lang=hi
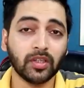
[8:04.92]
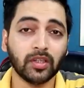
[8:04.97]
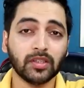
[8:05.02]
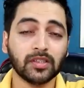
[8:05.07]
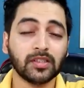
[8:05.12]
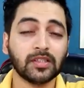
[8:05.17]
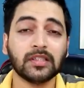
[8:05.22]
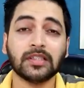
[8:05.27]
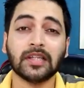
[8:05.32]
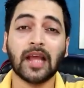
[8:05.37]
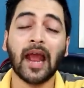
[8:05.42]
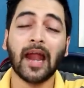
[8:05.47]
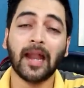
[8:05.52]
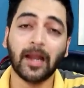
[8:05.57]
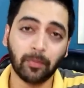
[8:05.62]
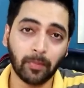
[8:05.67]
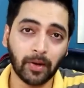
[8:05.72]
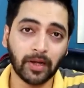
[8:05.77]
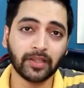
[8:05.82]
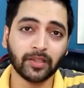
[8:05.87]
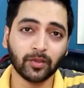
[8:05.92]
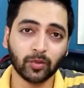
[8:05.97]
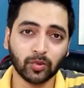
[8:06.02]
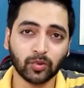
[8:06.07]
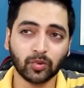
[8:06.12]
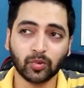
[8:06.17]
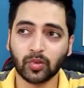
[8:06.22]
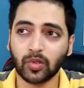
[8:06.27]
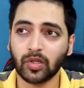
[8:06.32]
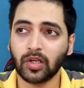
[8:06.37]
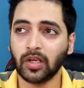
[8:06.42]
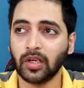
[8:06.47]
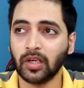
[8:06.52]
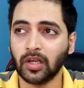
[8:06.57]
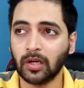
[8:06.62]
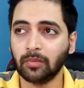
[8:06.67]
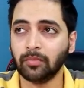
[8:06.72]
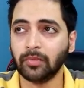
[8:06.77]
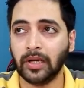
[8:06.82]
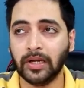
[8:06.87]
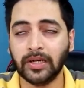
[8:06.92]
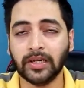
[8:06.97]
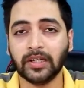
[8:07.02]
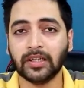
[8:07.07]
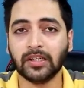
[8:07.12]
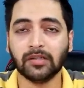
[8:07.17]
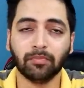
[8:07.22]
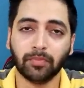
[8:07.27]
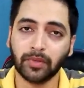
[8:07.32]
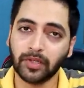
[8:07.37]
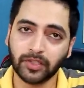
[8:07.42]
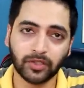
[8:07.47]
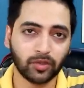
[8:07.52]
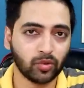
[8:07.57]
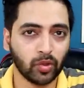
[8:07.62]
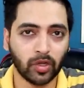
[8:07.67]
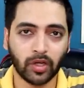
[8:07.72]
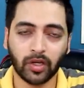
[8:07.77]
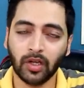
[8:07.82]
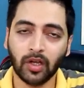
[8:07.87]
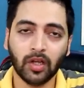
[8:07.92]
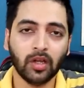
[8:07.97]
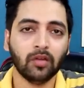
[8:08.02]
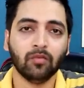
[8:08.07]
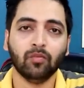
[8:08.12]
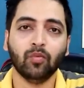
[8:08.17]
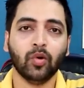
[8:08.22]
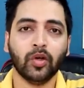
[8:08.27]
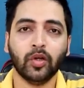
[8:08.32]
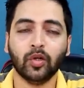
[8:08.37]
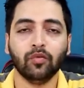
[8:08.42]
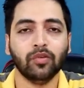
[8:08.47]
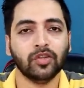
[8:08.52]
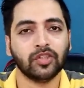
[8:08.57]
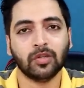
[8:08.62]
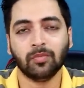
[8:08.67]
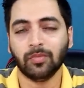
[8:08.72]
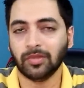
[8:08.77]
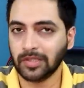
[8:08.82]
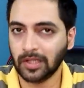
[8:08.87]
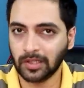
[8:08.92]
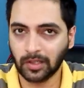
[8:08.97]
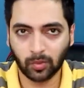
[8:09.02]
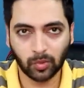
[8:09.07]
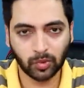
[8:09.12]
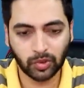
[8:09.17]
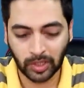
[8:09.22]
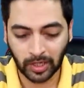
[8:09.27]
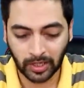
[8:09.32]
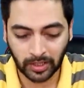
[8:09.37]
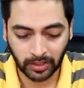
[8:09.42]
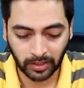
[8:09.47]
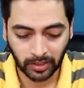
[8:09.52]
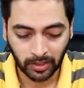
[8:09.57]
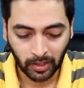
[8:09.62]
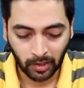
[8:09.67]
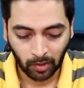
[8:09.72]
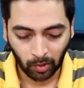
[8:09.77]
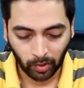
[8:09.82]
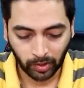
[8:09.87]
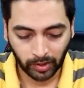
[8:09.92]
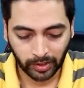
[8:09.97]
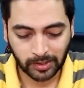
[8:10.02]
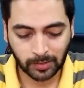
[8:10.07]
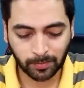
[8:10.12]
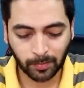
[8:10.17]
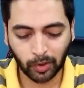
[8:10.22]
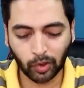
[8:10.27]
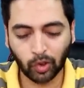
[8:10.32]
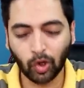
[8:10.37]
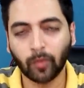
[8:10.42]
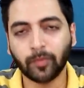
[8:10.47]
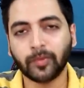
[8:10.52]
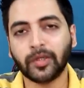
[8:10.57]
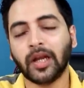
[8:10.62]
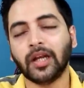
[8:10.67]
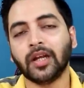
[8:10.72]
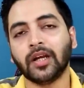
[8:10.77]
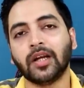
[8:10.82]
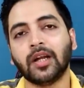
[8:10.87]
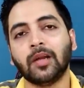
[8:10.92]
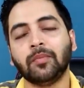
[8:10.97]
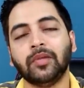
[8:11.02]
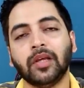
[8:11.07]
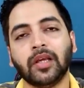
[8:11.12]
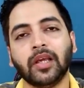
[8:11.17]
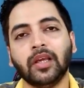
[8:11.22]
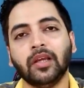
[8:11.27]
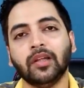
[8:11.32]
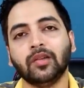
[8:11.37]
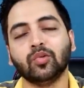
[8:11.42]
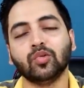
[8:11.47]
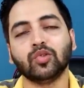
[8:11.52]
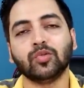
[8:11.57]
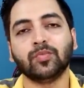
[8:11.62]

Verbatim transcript: ही सैड बात है दोस्तों क्योंकि हम इंडियन कंपनीज जो है वो इनोवेशन में ज्यादा कुछ है नहीं और इसमें टॉप टेन अगर अगर आप देखेंगे तो